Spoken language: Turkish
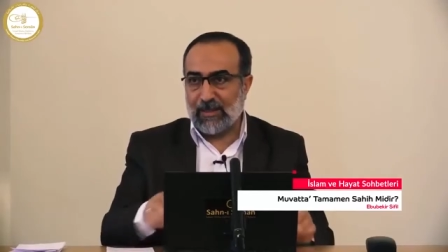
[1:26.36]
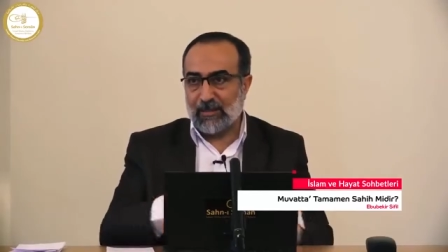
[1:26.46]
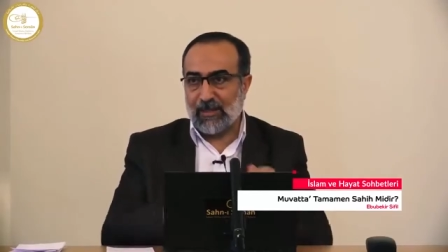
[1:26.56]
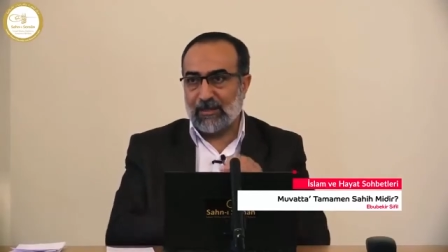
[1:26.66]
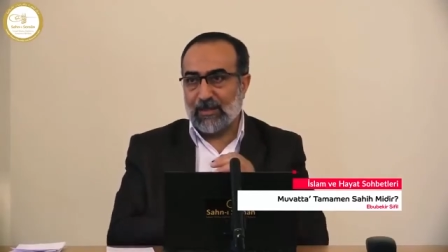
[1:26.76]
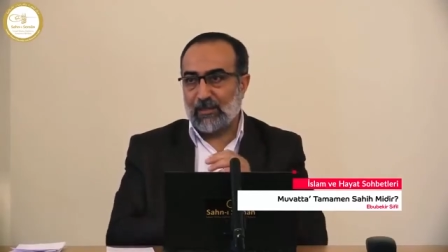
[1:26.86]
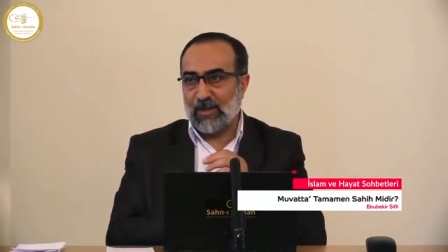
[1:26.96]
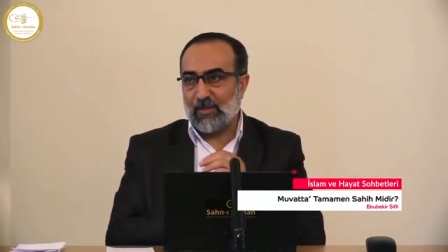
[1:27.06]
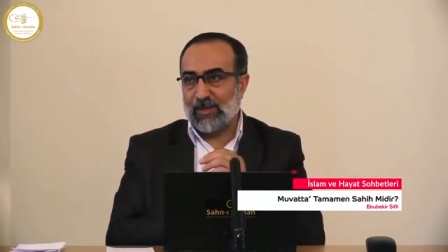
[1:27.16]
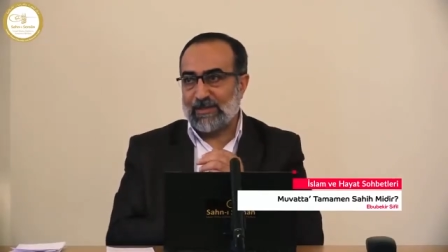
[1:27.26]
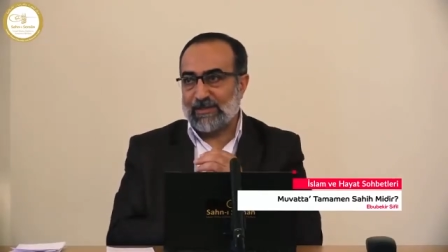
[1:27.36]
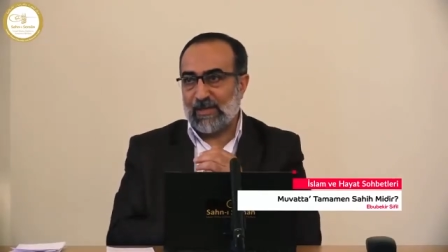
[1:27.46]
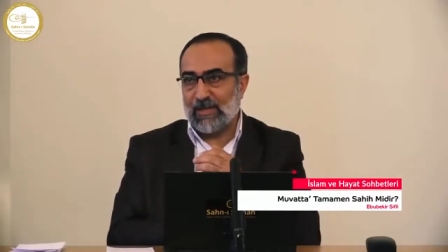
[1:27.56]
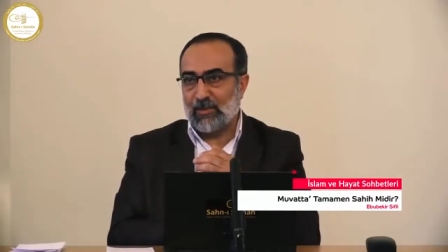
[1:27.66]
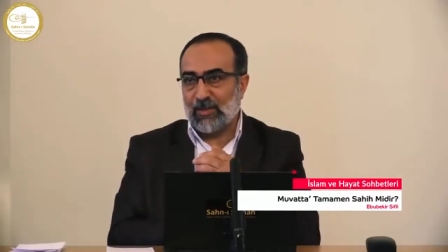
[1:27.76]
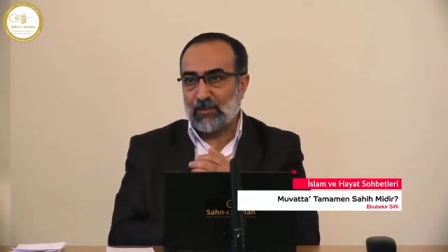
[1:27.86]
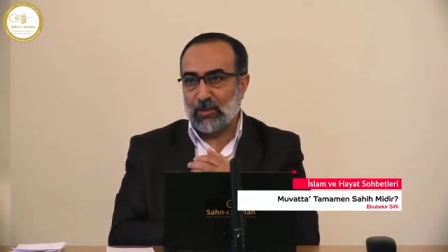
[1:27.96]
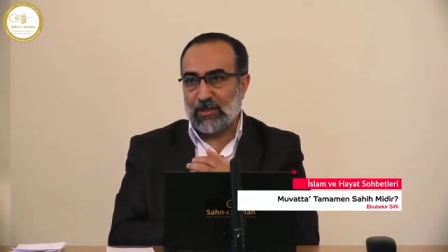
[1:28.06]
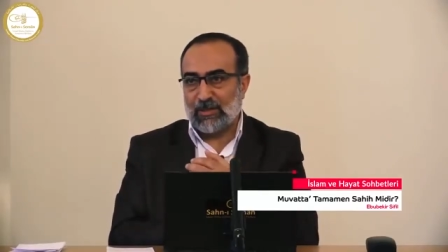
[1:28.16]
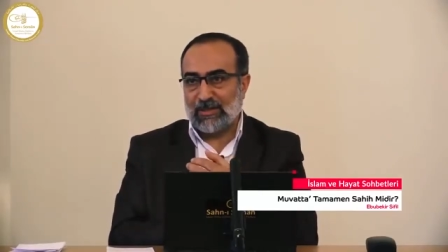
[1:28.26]
diye bir adam yemin etse yemini
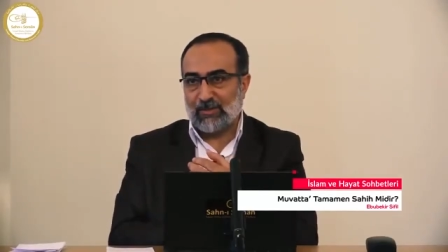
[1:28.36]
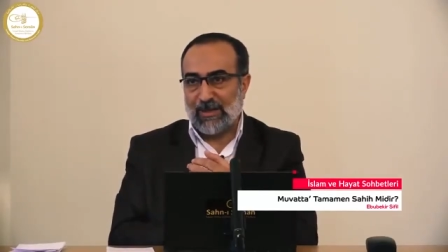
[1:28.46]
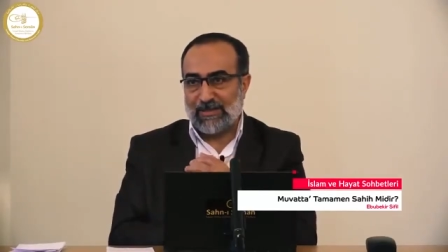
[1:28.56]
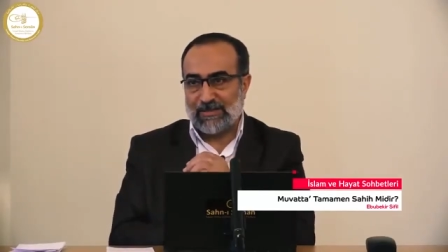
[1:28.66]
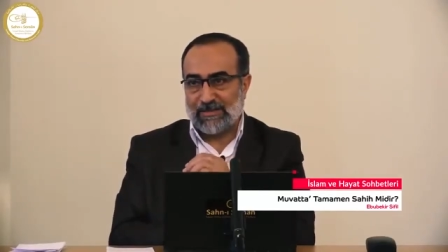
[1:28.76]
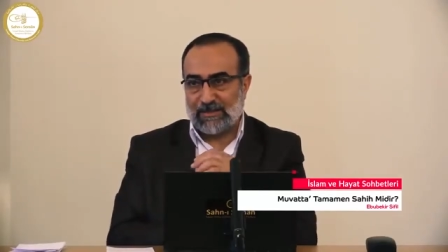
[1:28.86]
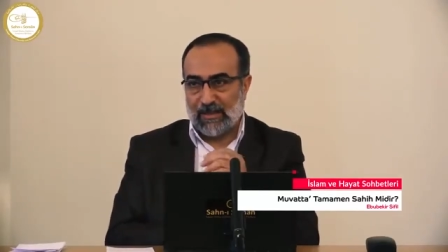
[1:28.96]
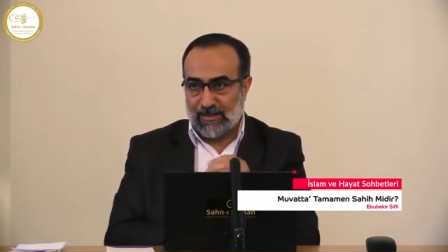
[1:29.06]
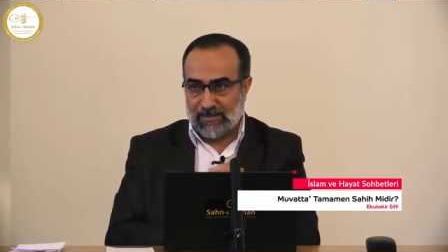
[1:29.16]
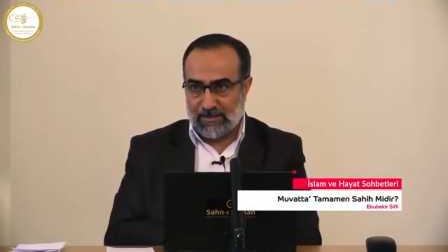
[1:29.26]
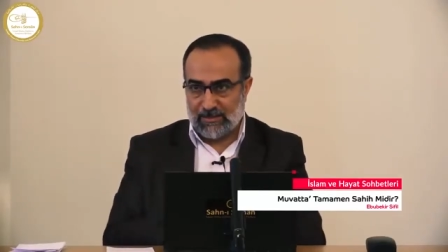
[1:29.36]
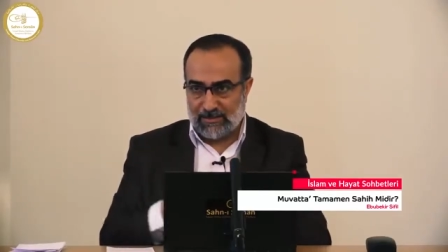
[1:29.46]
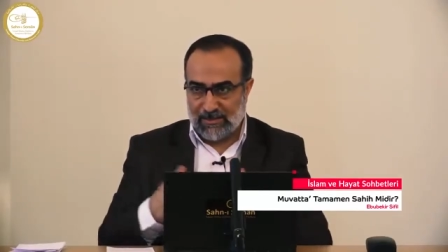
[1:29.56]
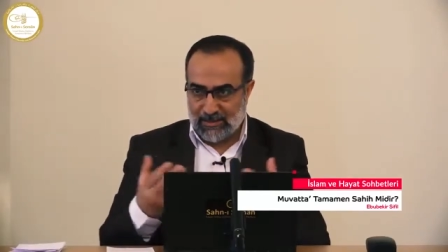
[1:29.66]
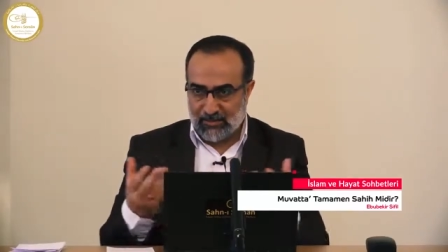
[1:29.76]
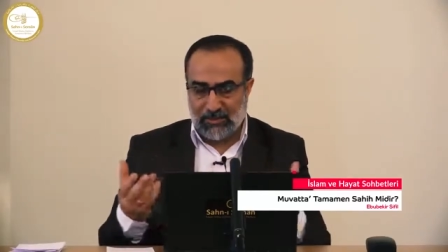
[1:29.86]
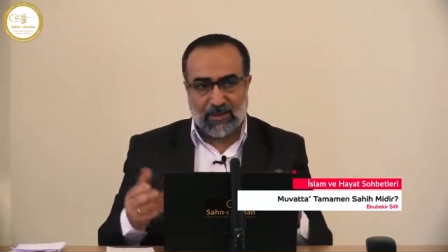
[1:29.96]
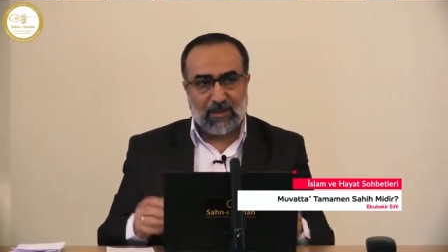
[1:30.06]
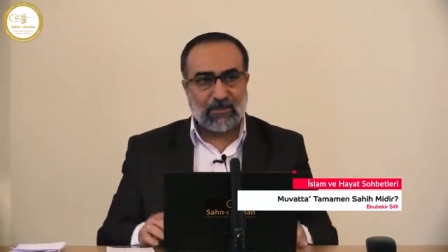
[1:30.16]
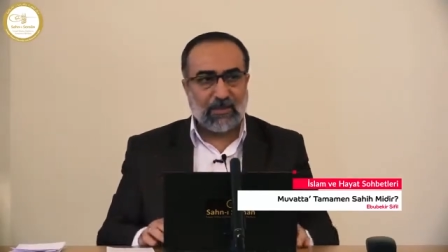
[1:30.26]
boşa gitmez tarzı
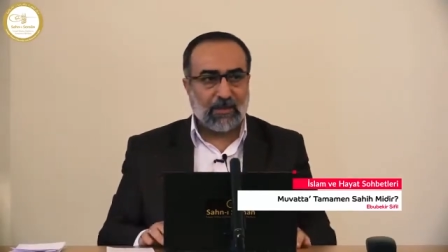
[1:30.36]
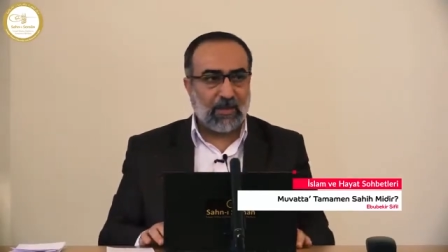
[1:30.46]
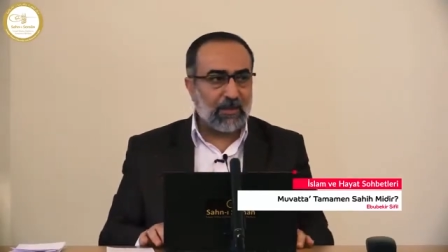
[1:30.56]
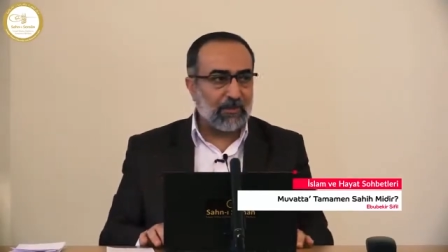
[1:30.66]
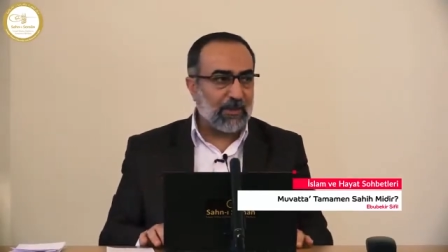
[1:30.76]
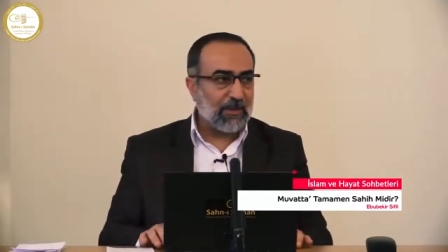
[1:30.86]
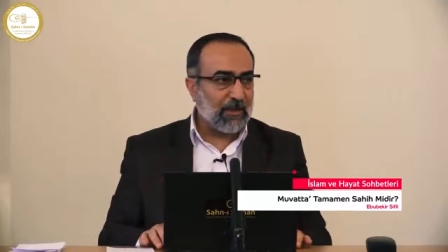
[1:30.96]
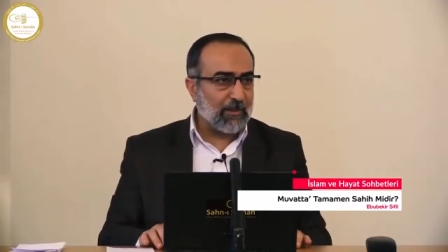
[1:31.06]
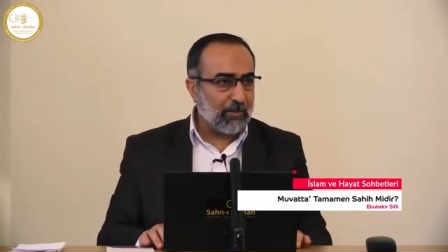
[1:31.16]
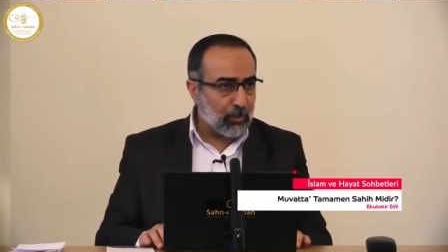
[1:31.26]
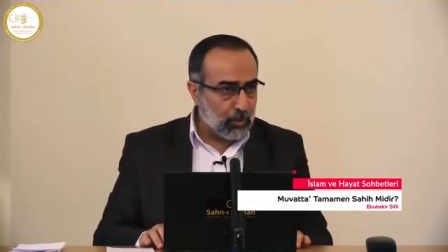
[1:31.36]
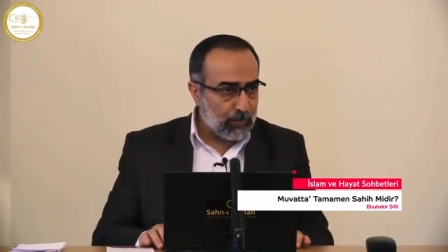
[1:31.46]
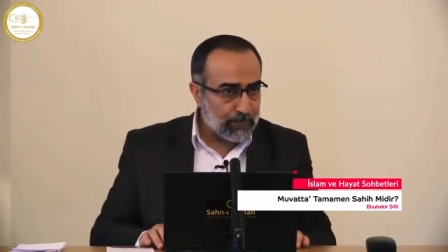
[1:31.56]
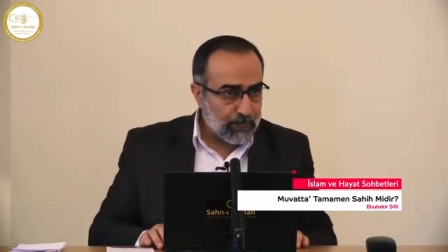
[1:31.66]
tespitleri var alimlerin ama bu